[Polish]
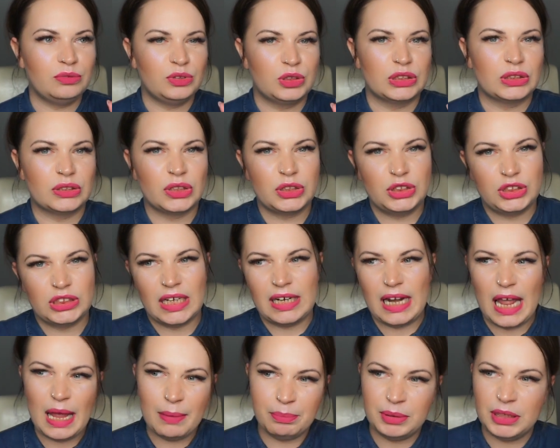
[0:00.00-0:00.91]
mówił, że coś się
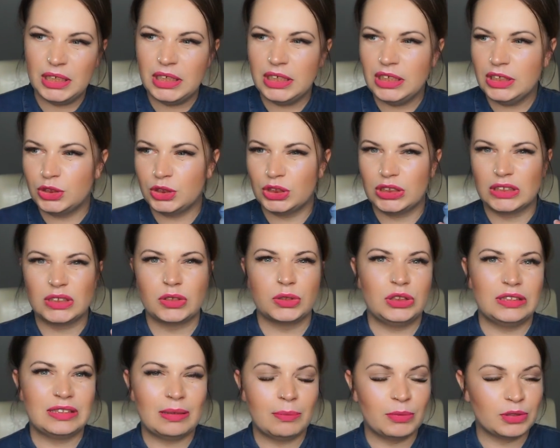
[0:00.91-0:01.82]
lepi, czy że coś
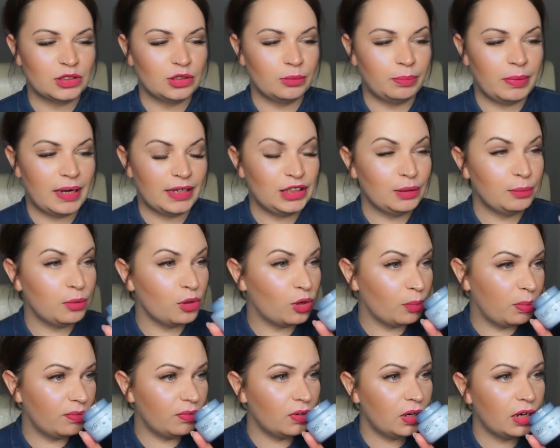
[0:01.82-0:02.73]
się za mocno pachnie, bo go
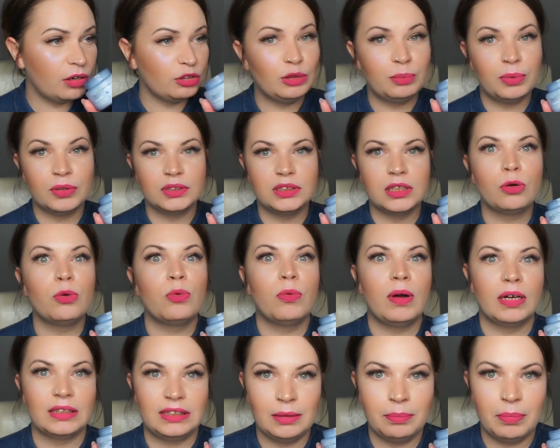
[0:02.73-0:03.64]
powąchał i powiedział
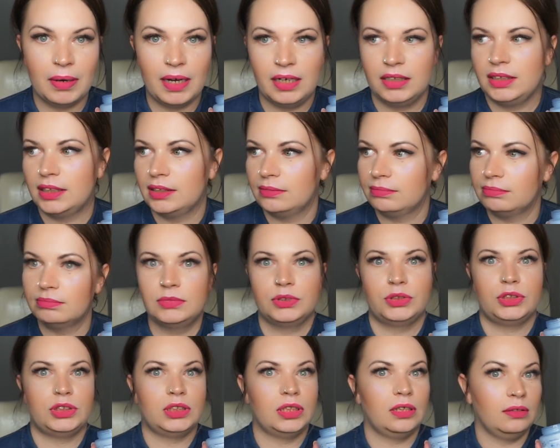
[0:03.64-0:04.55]
ładnie pachnie.
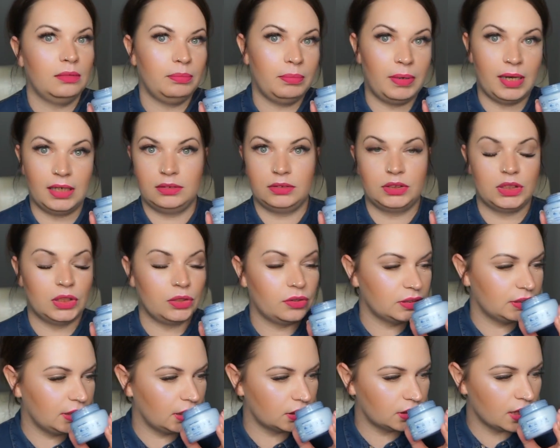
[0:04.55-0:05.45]
To się bardzo rzadko
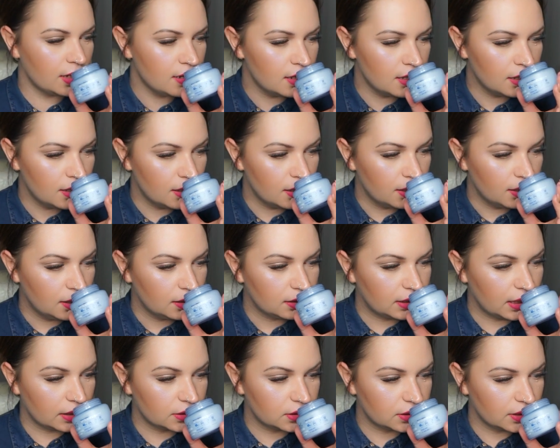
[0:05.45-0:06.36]
zdarza.
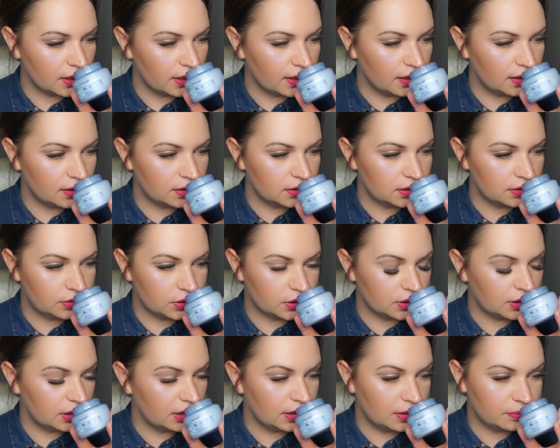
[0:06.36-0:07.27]
Także
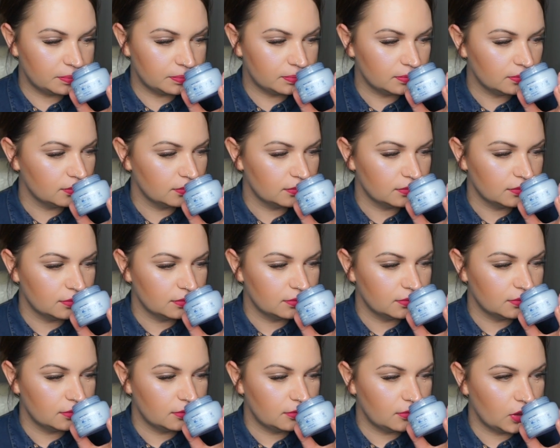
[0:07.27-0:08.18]
dziewczyny,
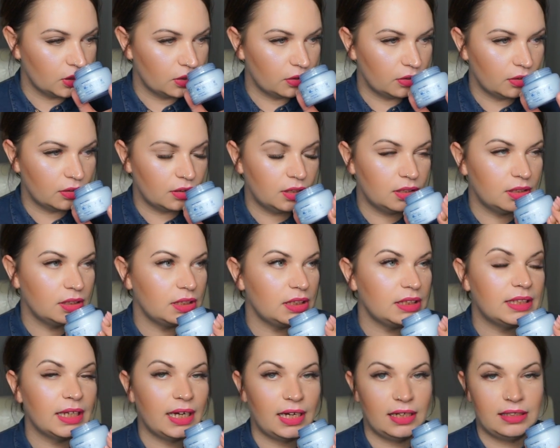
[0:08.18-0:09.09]
no
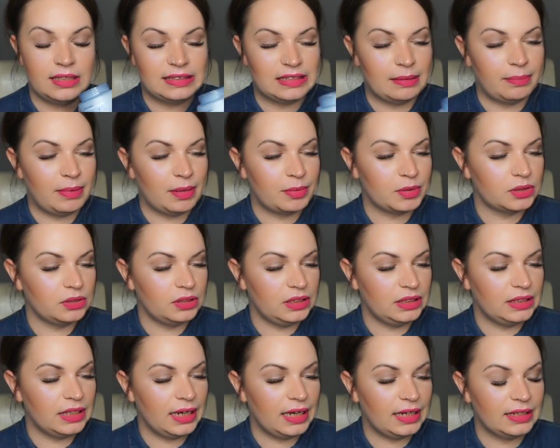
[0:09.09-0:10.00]
idealny zapach, po prostu
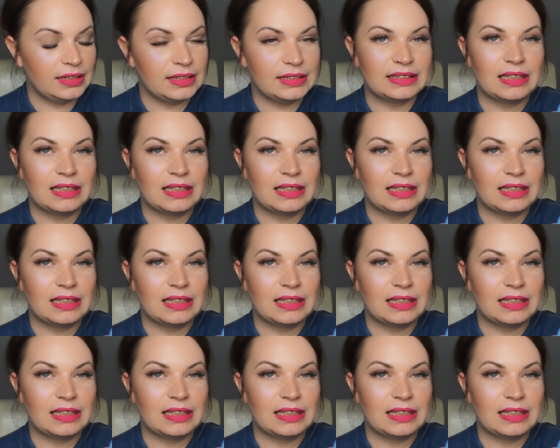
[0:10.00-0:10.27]
idealny